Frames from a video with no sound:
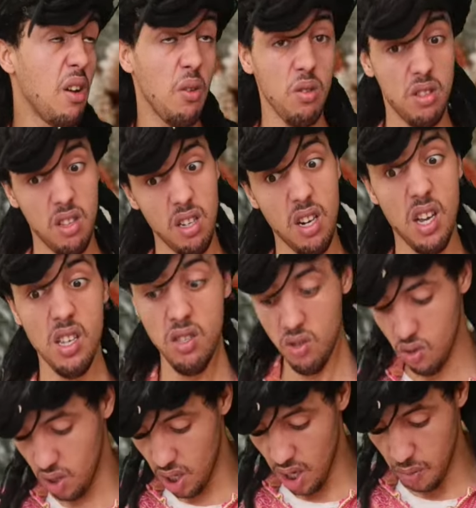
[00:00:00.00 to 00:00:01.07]
والترعس
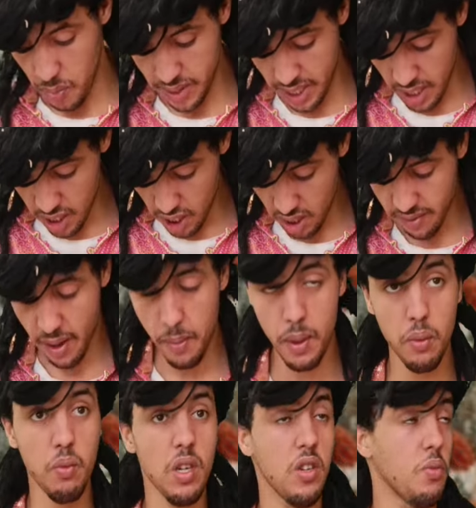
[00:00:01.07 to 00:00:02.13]
ديالها مازال درت فيها
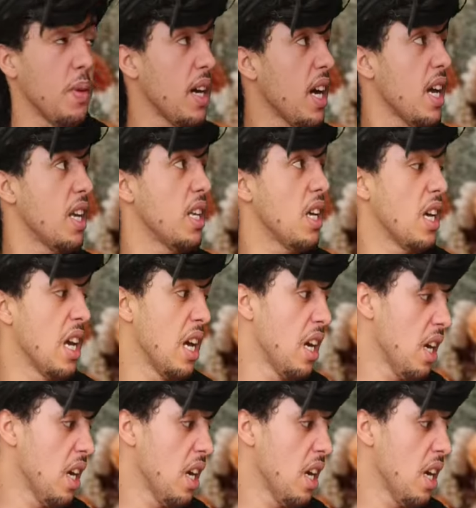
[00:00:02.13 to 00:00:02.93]
بالاول باقا هي